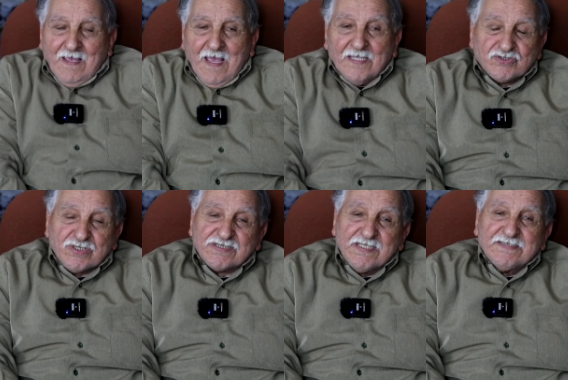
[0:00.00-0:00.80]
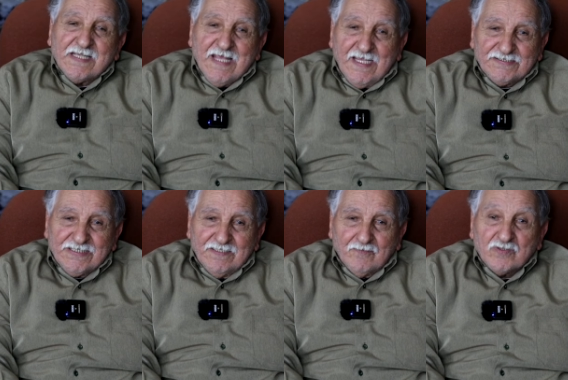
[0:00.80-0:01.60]
هاد الشخصيه ديال
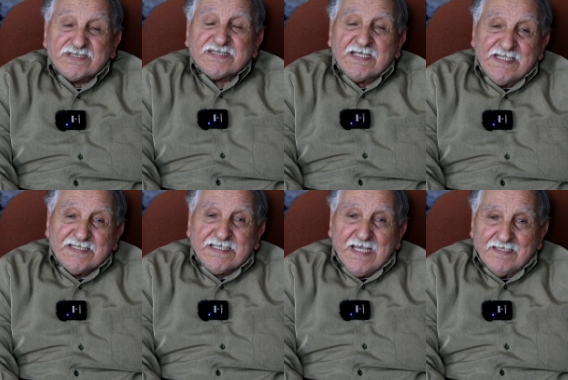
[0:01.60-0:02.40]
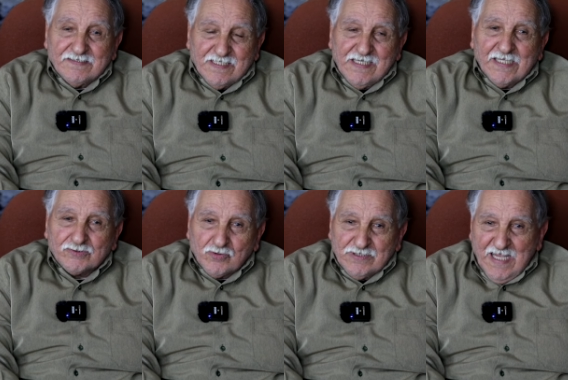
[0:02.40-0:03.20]
العيدي ولد الشعلي الكحل
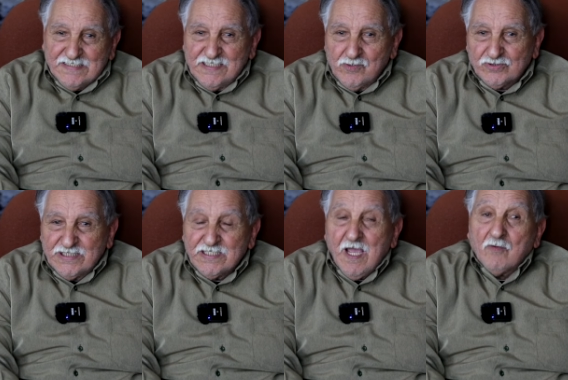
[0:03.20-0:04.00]
كنعيطوا للعيدي الودي